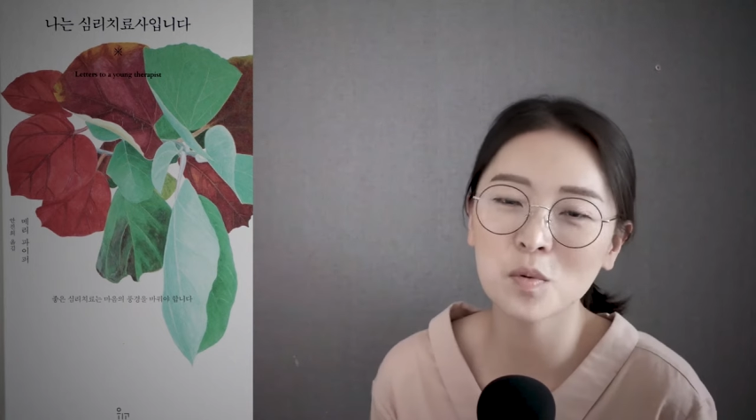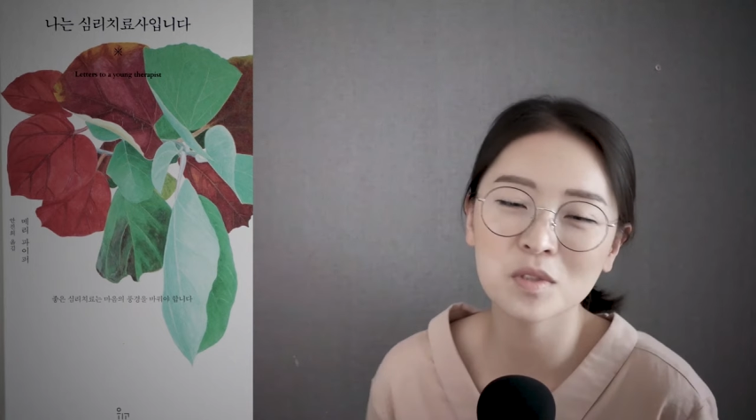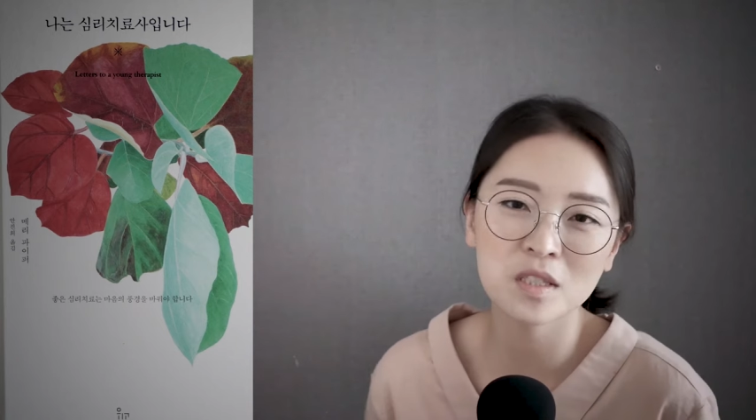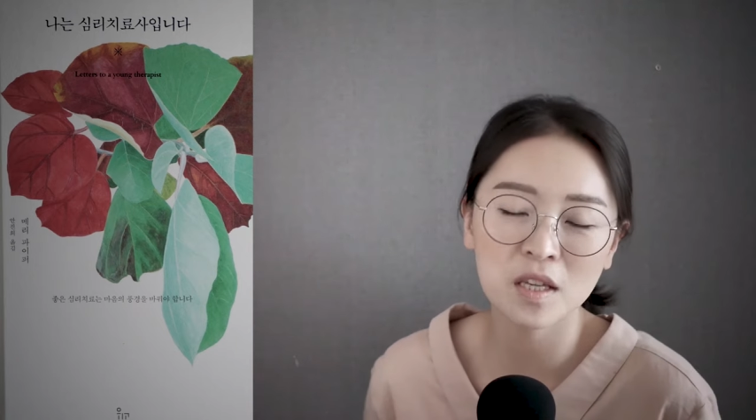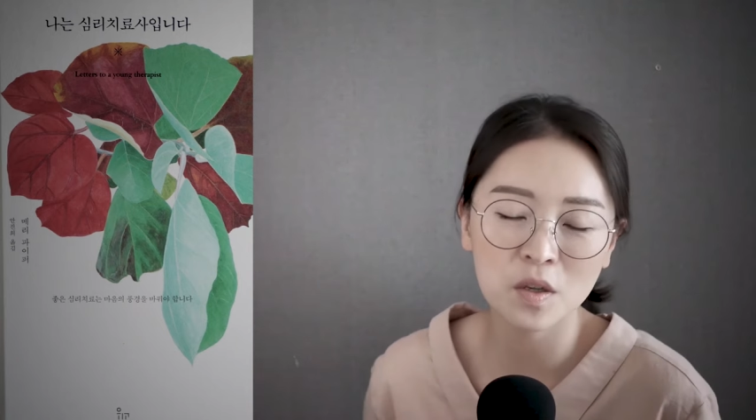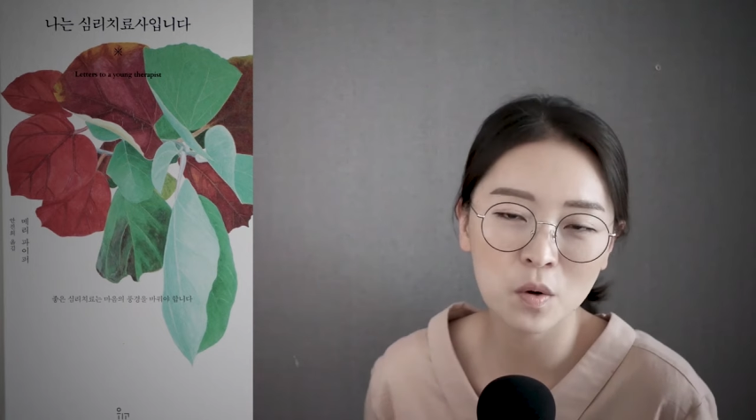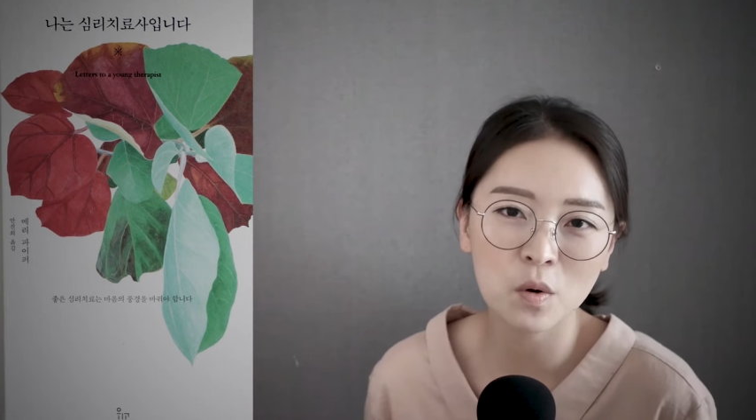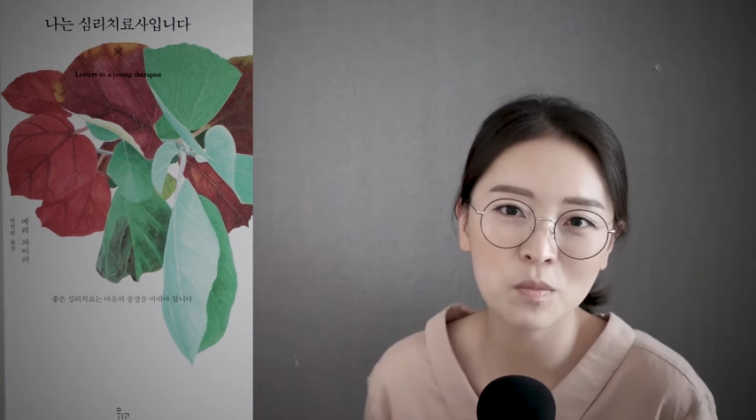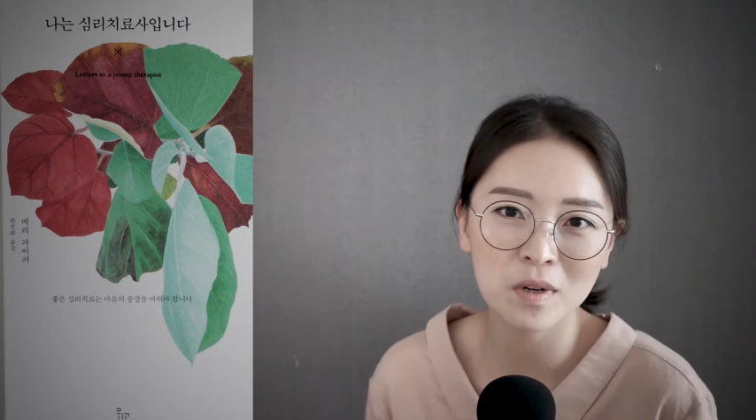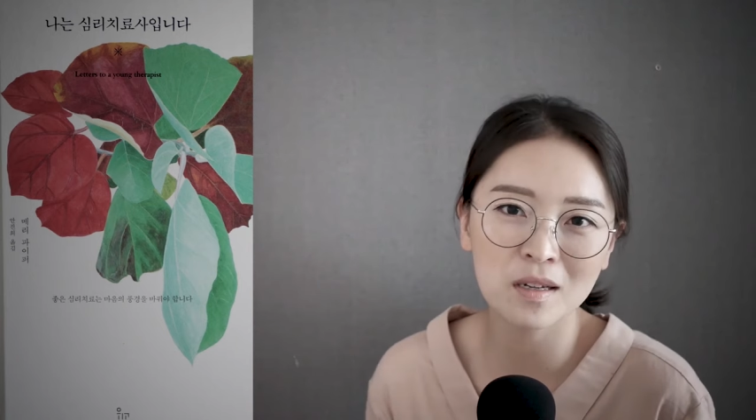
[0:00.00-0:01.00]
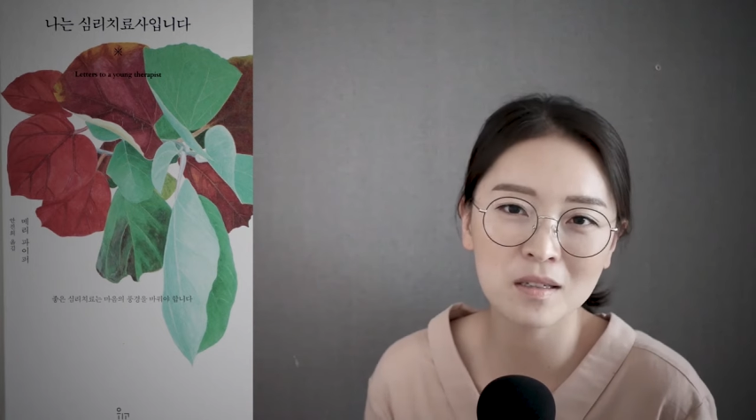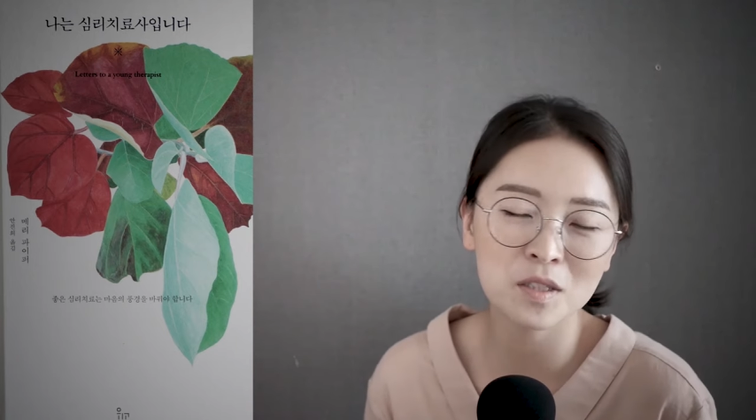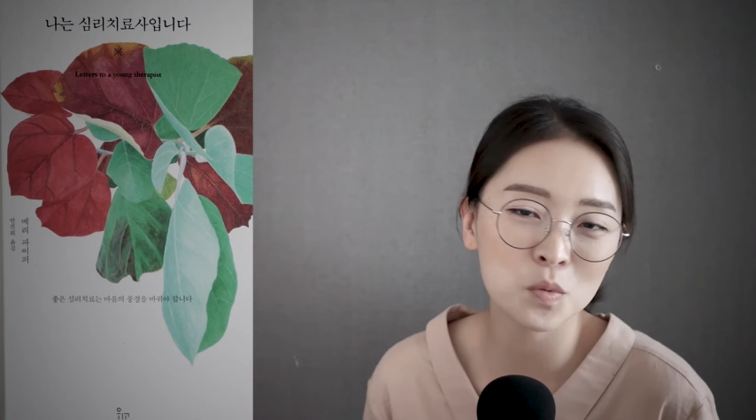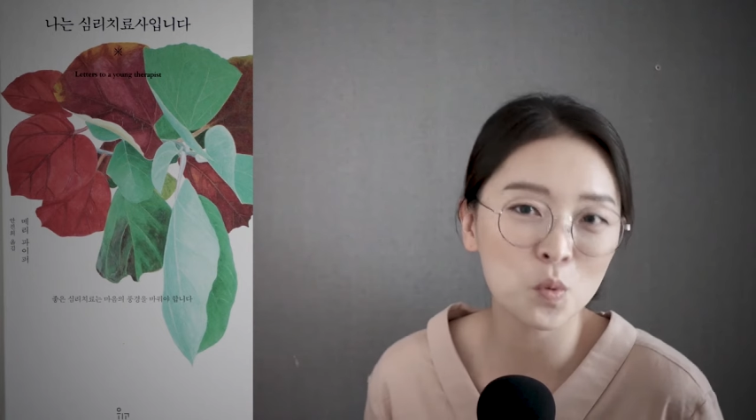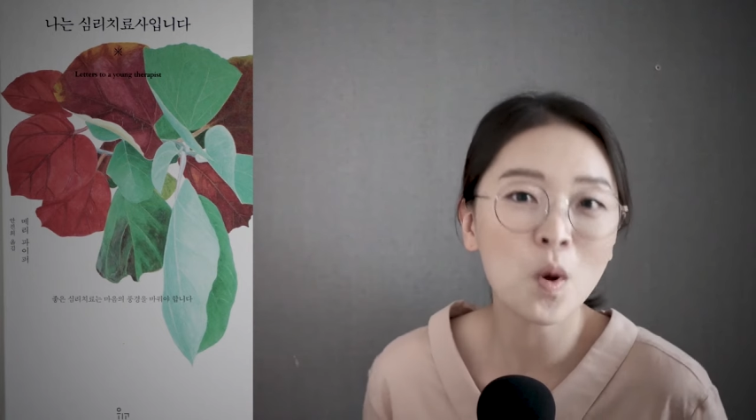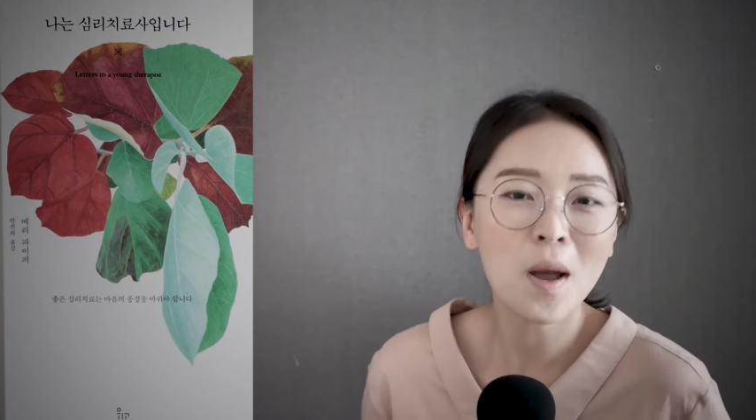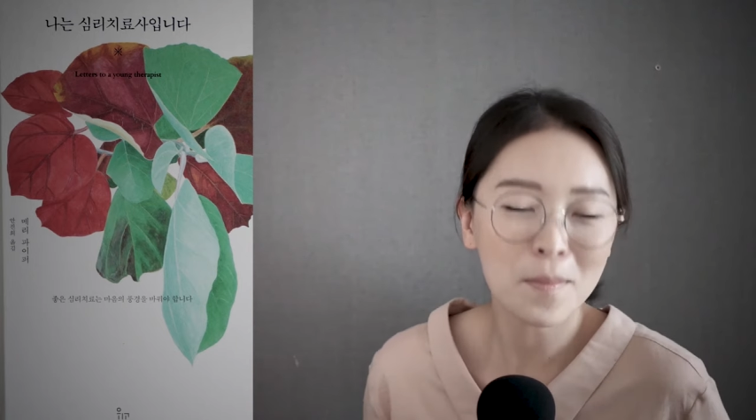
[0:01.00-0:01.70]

본인의 경험과 그리고 또